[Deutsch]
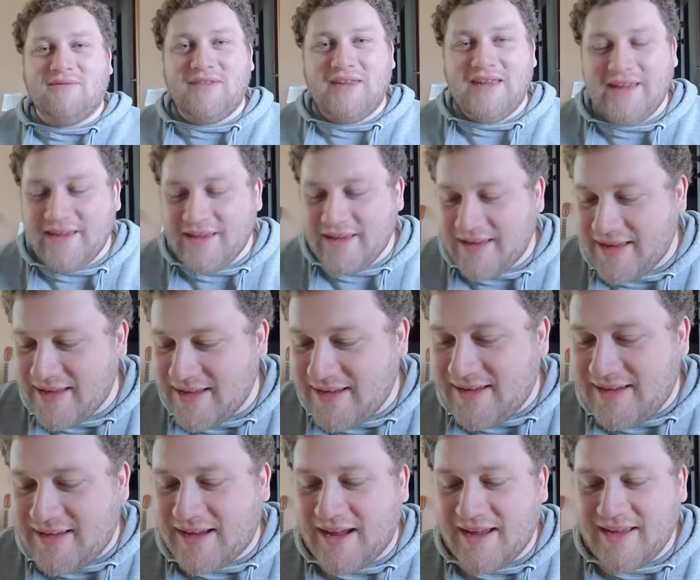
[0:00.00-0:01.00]
wie
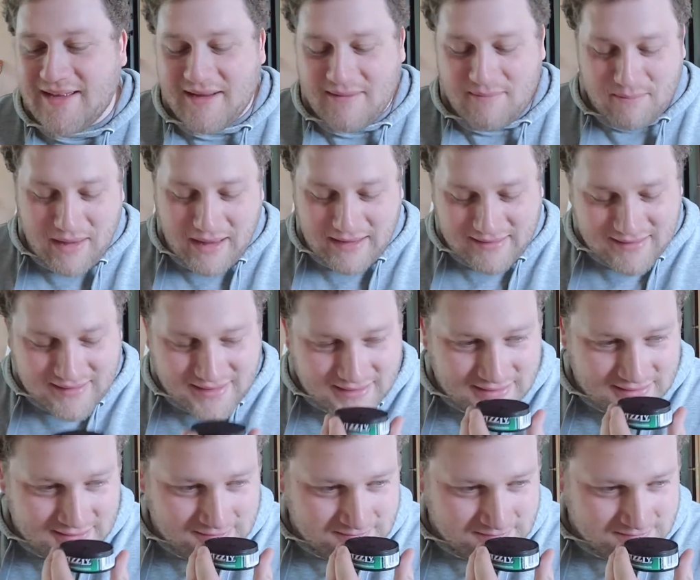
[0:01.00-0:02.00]
in seiner
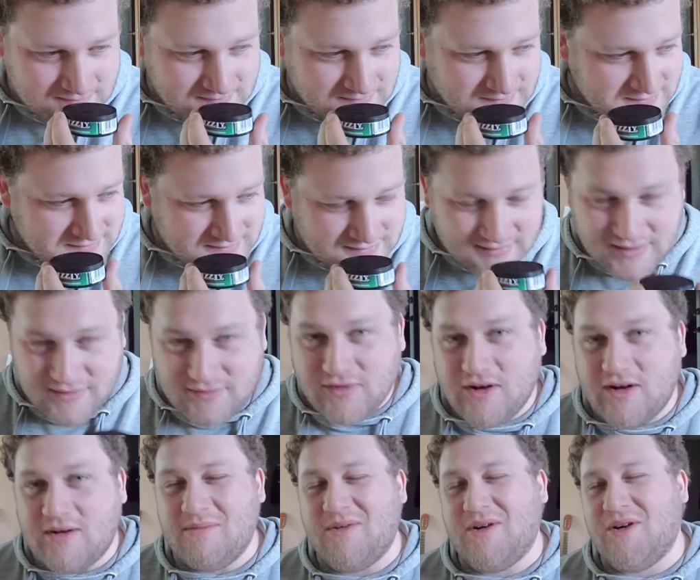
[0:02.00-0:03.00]
besten
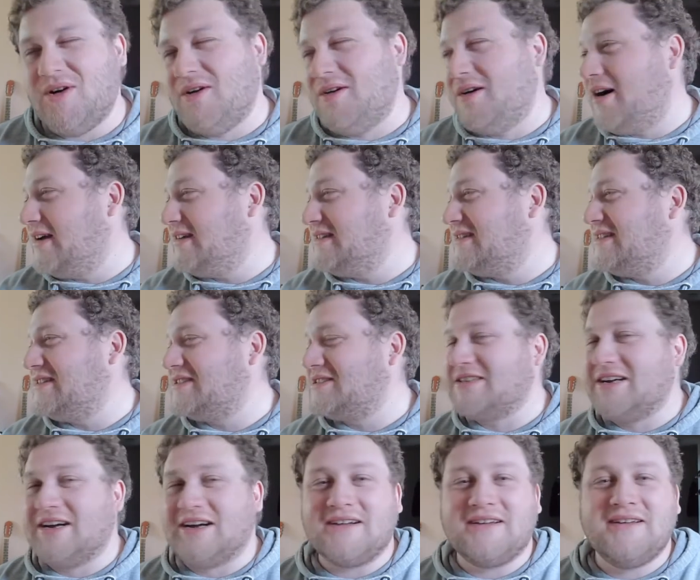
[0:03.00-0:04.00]
Form. Oh, ist der
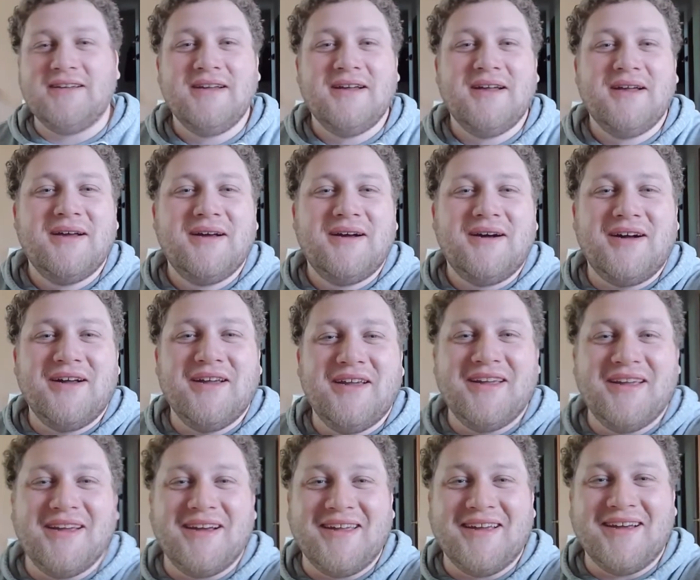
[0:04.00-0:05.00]
stark. Hei,
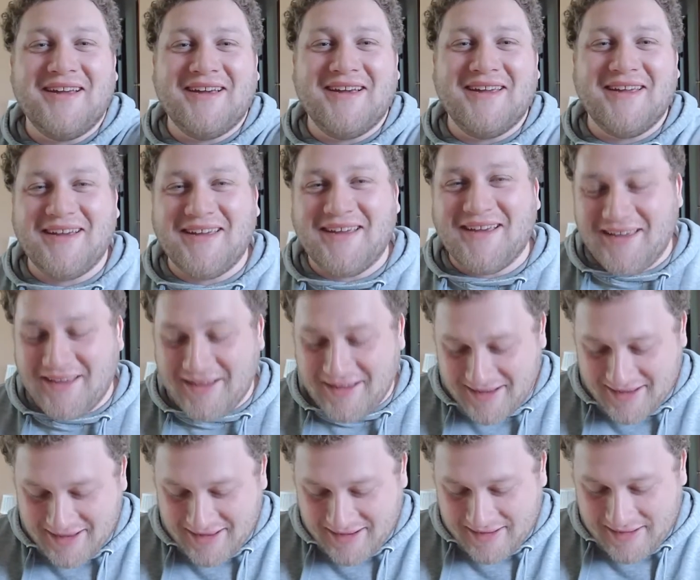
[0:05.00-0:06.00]
hei, hei,
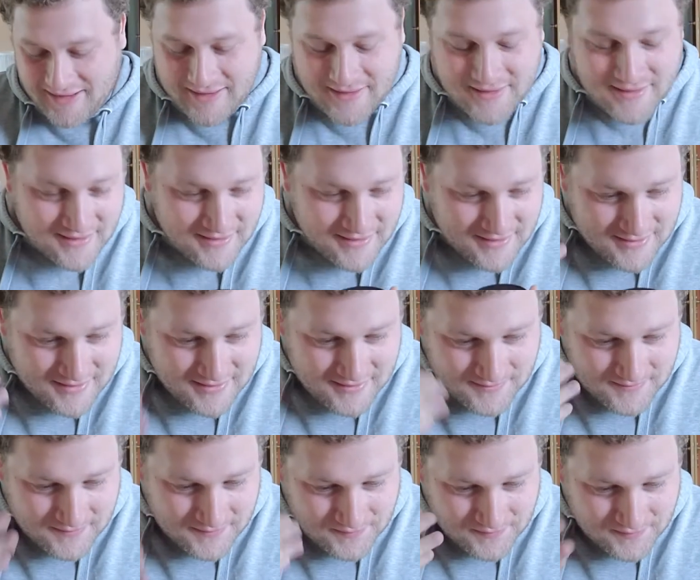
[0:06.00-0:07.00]
hei, hei,
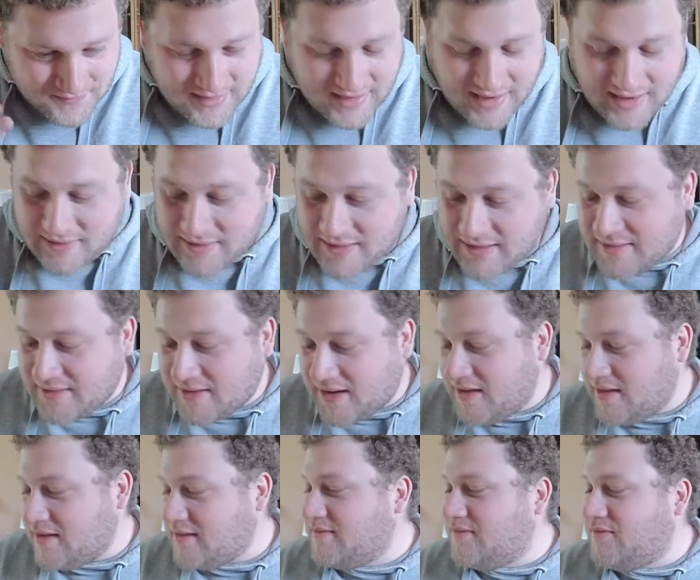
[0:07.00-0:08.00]
Also das
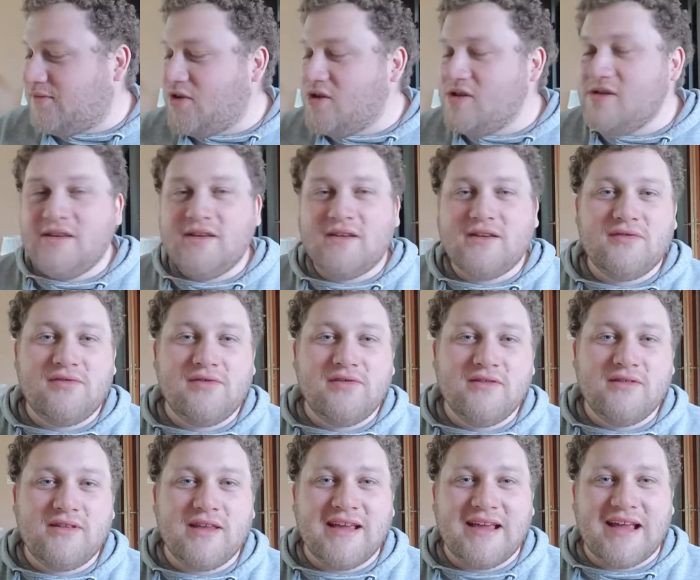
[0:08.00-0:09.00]
also füllt hier
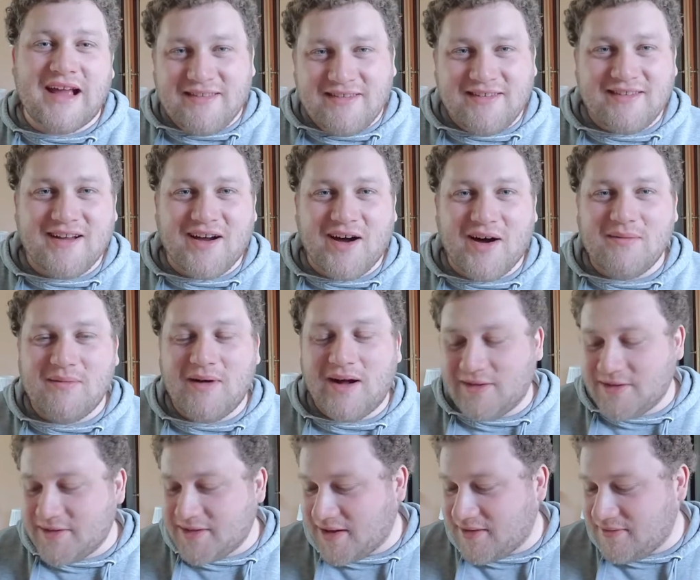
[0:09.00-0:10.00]
gefühlt den ganzen Raum
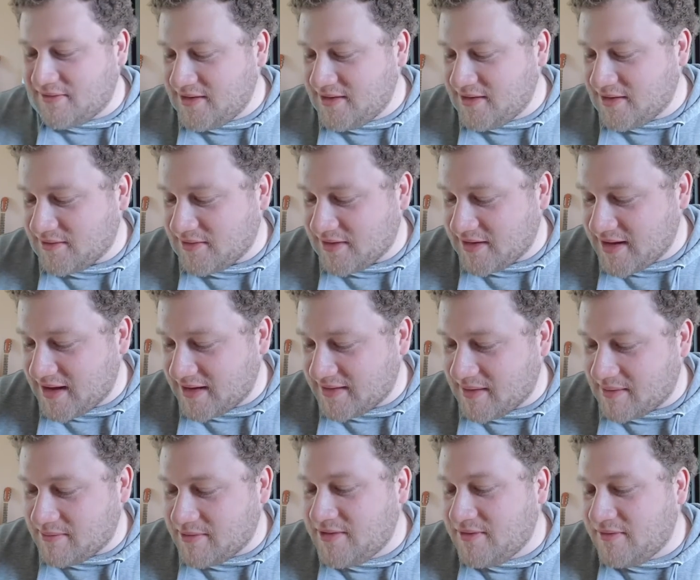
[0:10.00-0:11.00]
aus nach Wintergreen. Also
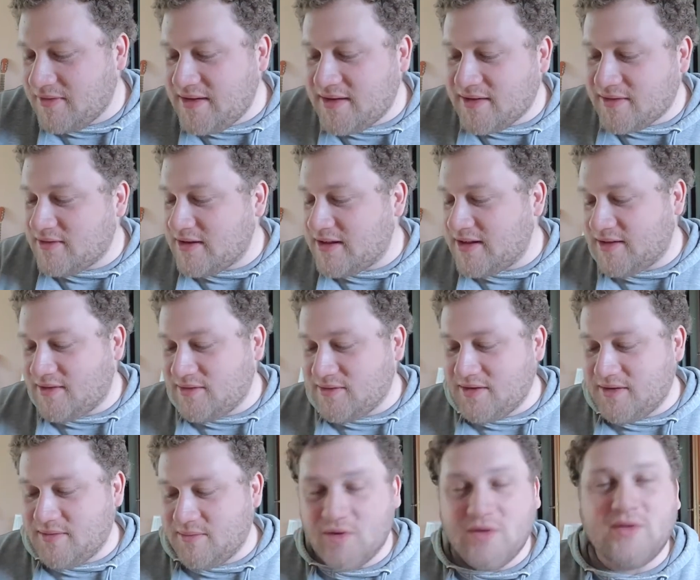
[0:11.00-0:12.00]
man muss Wintergreen
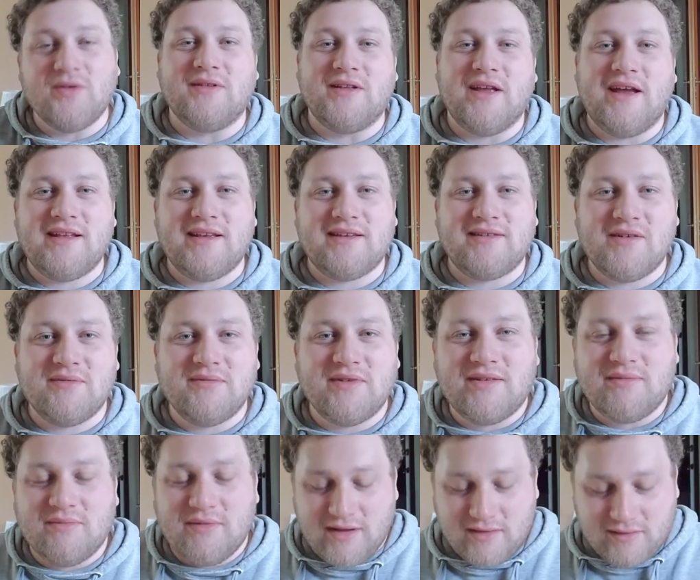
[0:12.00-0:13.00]
natürlich mögen. Ne? Das kommt
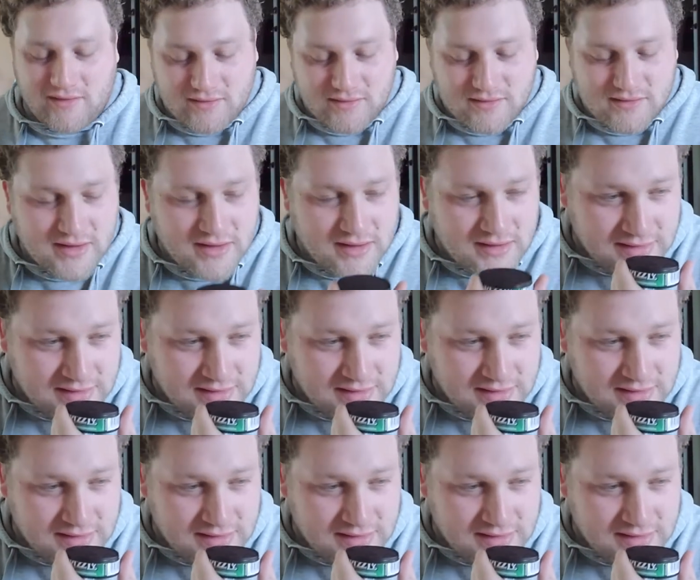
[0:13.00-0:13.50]
jetzt mit dazu.